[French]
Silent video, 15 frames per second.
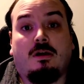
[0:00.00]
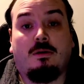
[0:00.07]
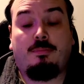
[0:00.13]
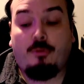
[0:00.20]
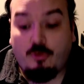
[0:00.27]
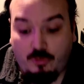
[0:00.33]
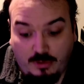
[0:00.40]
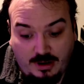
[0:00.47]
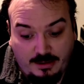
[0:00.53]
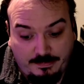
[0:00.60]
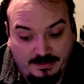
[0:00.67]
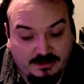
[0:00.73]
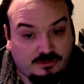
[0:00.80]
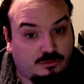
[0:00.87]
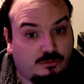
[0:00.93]
pourquoi
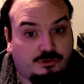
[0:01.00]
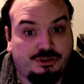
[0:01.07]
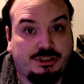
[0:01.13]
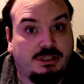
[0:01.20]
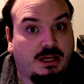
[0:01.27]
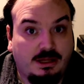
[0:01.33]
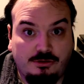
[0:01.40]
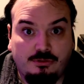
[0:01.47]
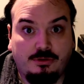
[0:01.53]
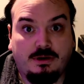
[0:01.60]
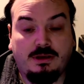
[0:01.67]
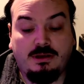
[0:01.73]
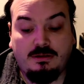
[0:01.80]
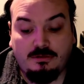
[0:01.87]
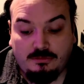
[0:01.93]
Parce que j'ai
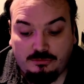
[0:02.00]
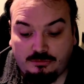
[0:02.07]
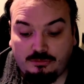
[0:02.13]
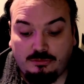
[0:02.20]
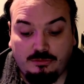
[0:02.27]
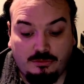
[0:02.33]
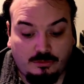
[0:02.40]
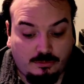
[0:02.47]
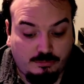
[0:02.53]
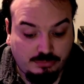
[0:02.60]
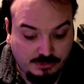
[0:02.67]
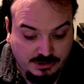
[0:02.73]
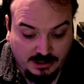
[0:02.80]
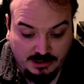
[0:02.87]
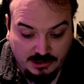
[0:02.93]
adoré ce
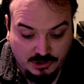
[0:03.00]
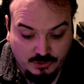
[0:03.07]
bouquin.